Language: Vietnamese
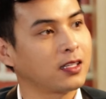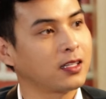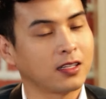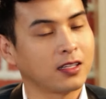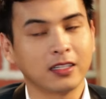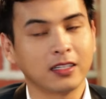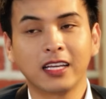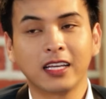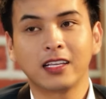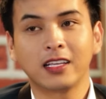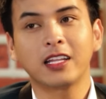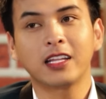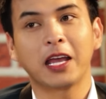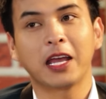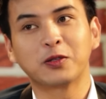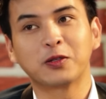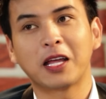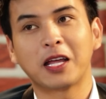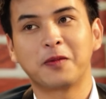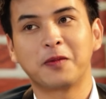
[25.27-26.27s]
thì tự nhiên giới
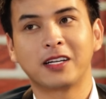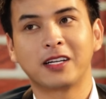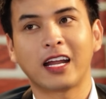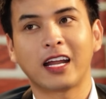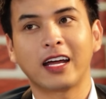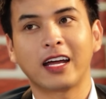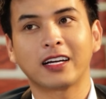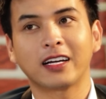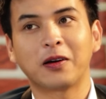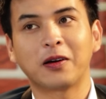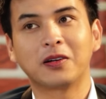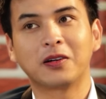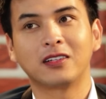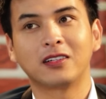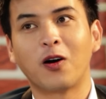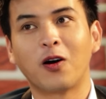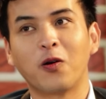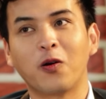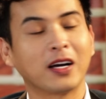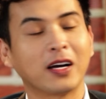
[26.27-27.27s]
thiệu tên mình ra kêu
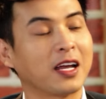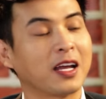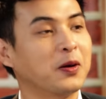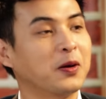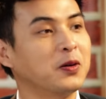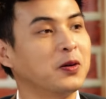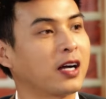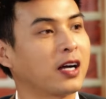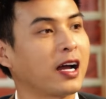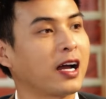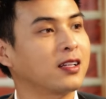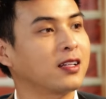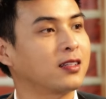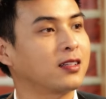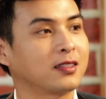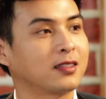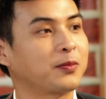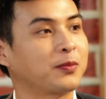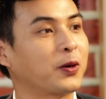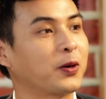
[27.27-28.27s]
hồ văn hiếu một cái
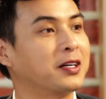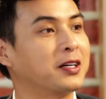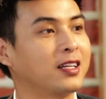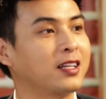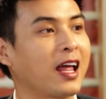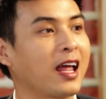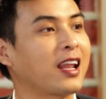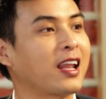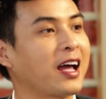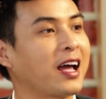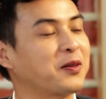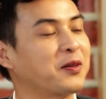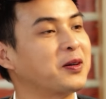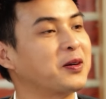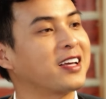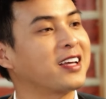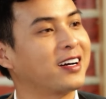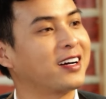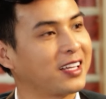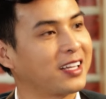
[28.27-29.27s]
mọi người la làng
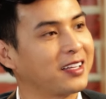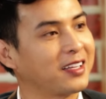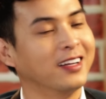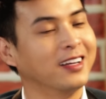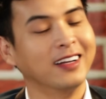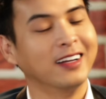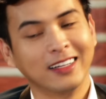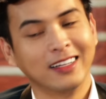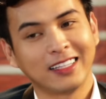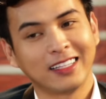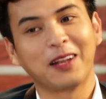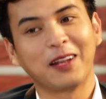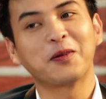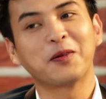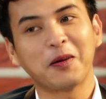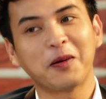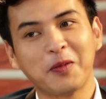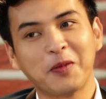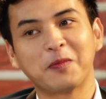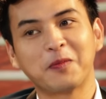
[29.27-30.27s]
quá trời thì thì lúc
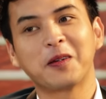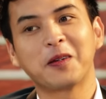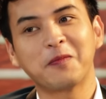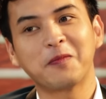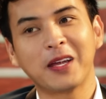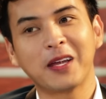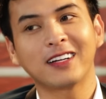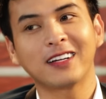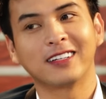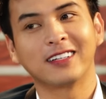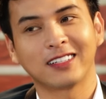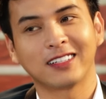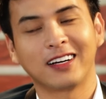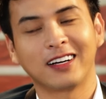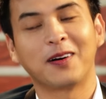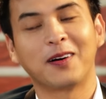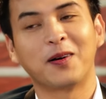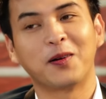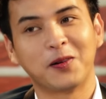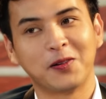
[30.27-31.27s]
lúc đó mình mới biết được
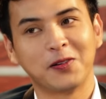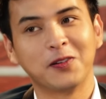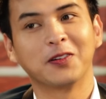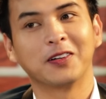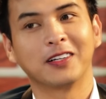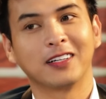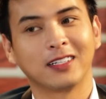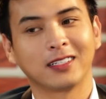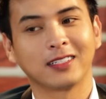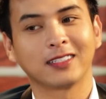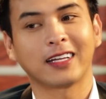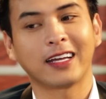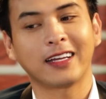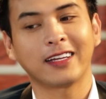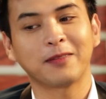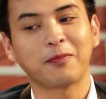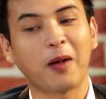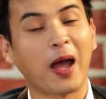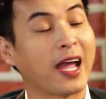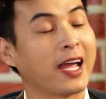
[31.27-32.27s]
là ồ ờ,
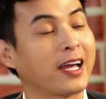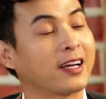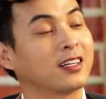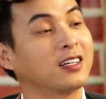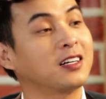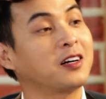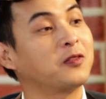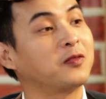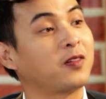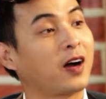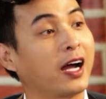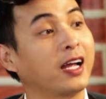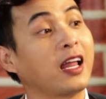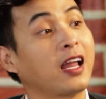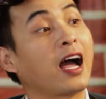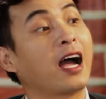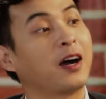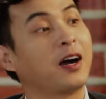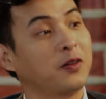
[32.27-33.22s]
cái mạng nó không phải là